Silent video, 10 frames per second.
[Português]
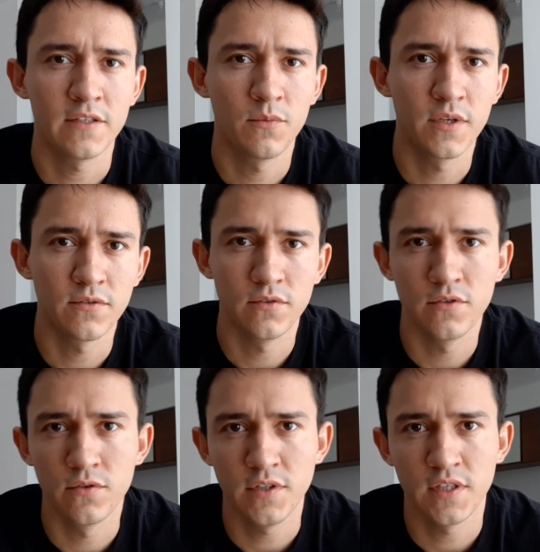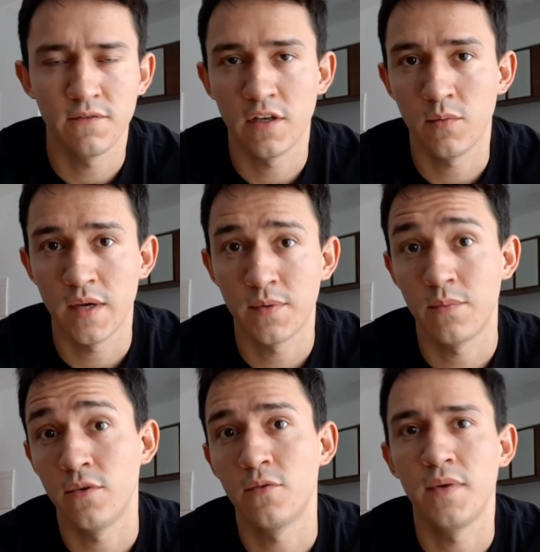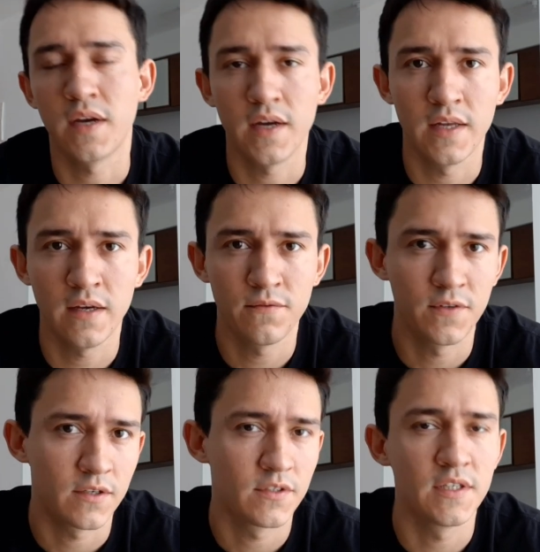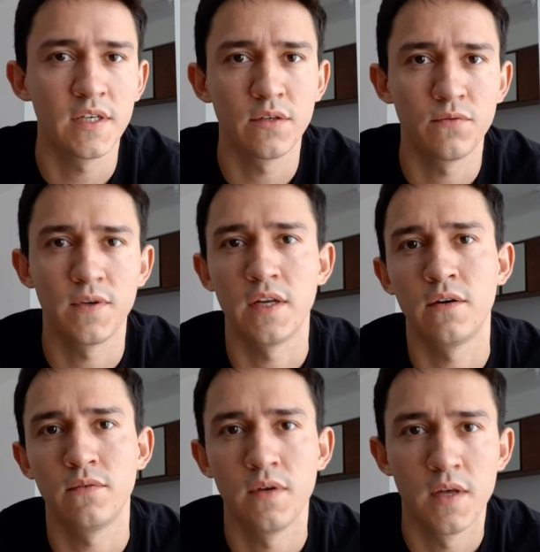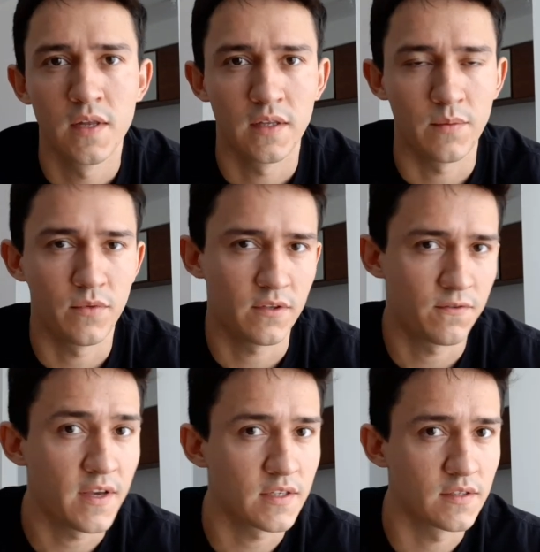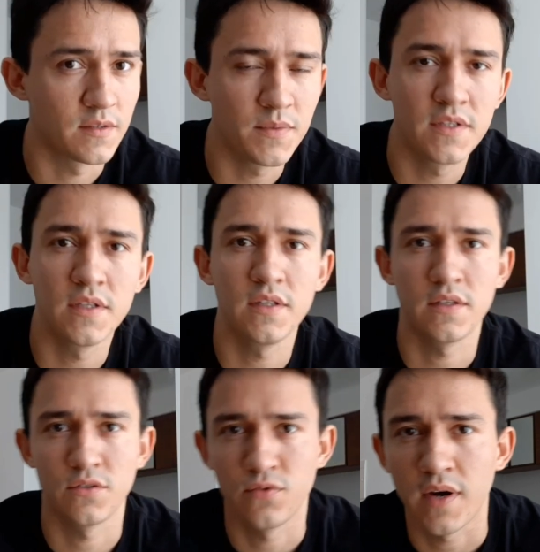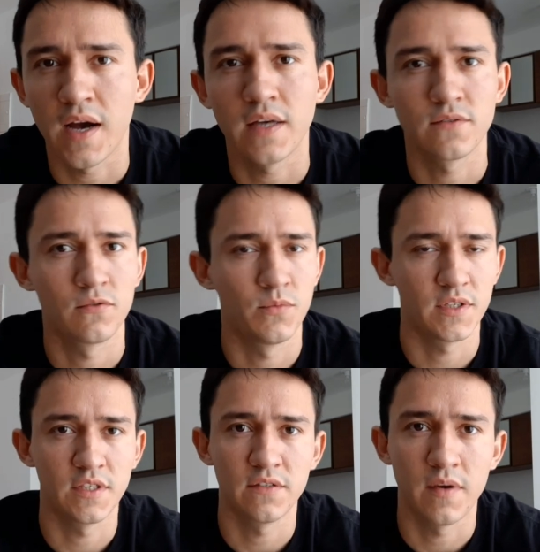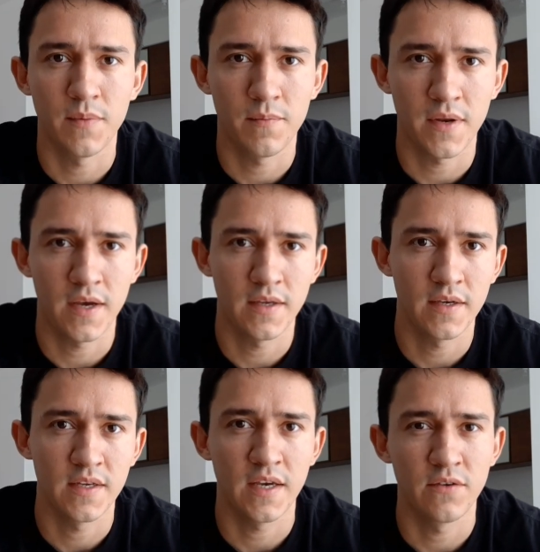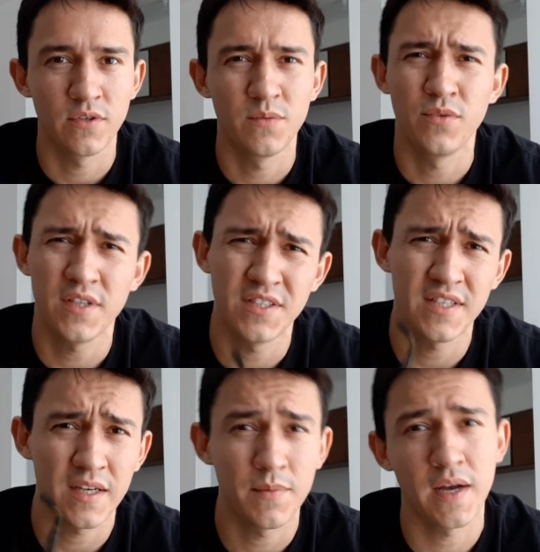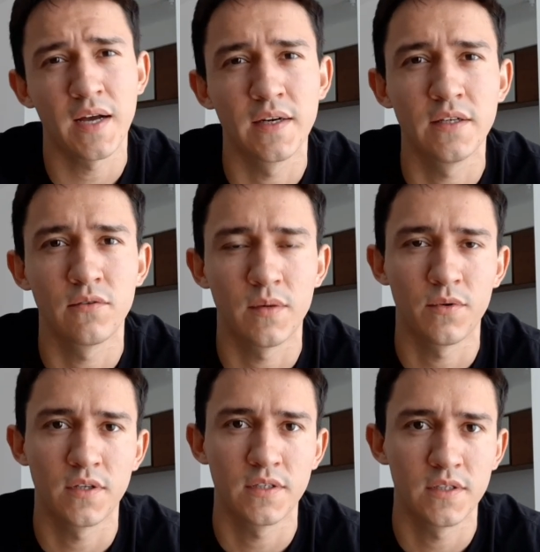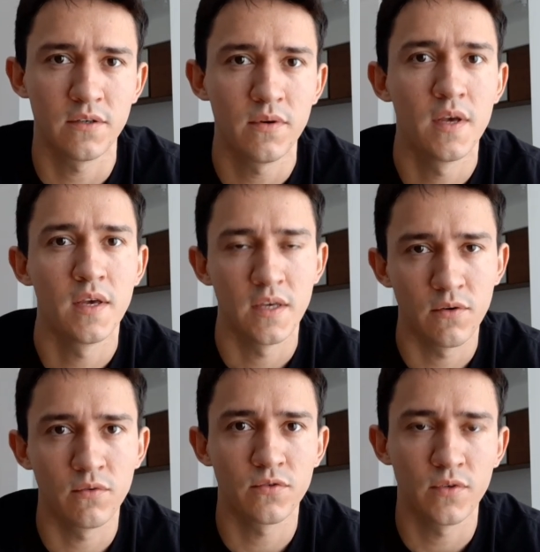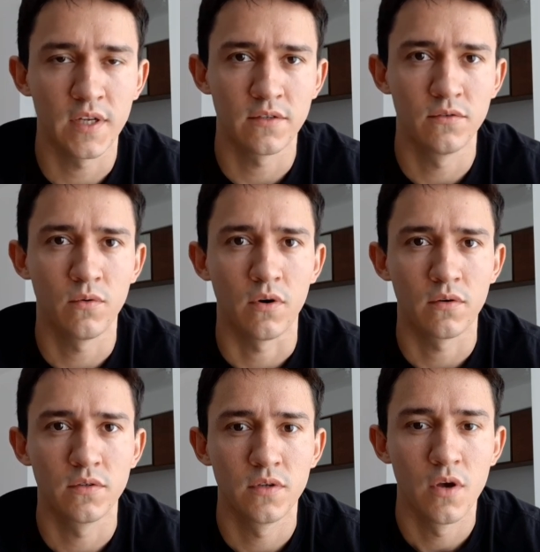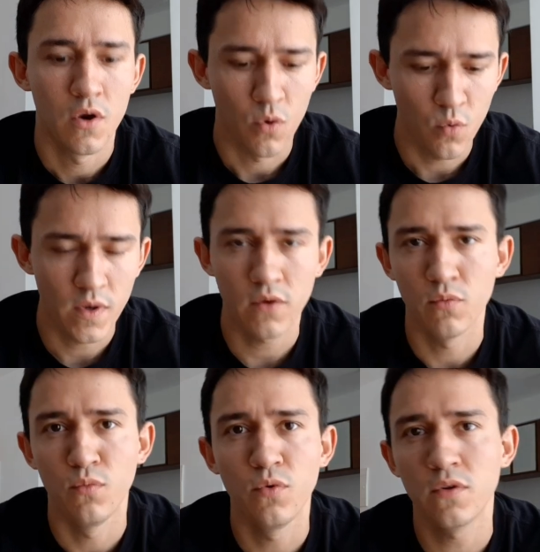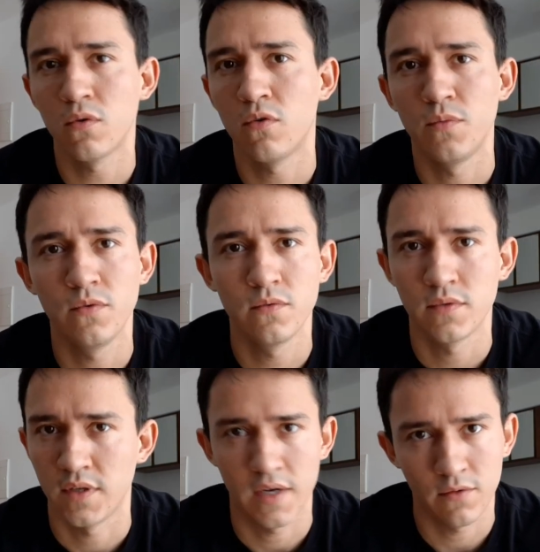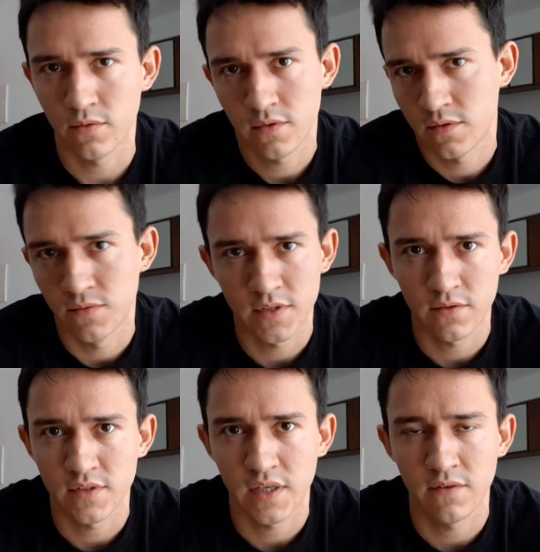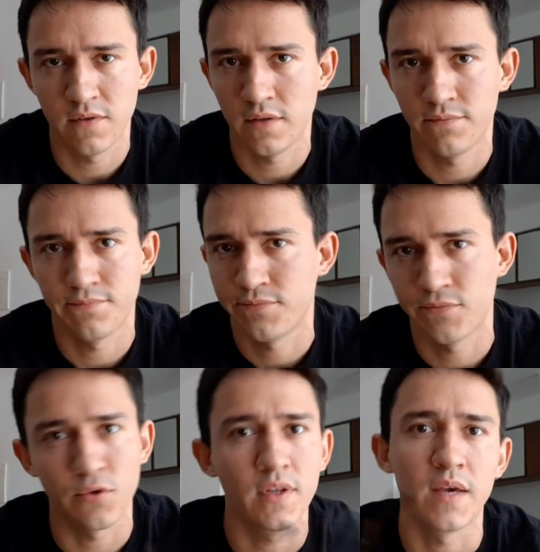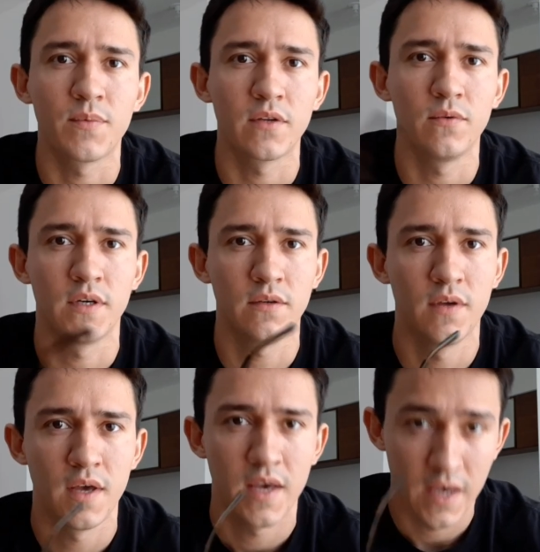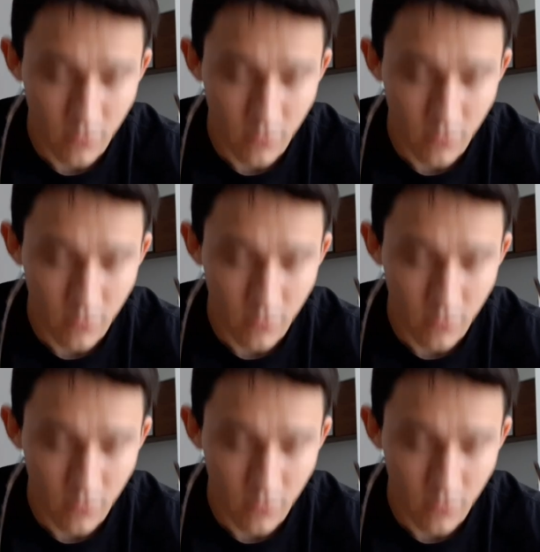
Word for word: sobre o assunto de hoje, que vem numa época muito bem a calhar, final de ano, verão, tem muitas festas em piscina, churrasco, muita gente vai para praia, e aí onde muita gente acaba cagando com a proteção e com os cuidados do óculos. Um erro muito comum, e é o que você consegue ver toda a época do ano, é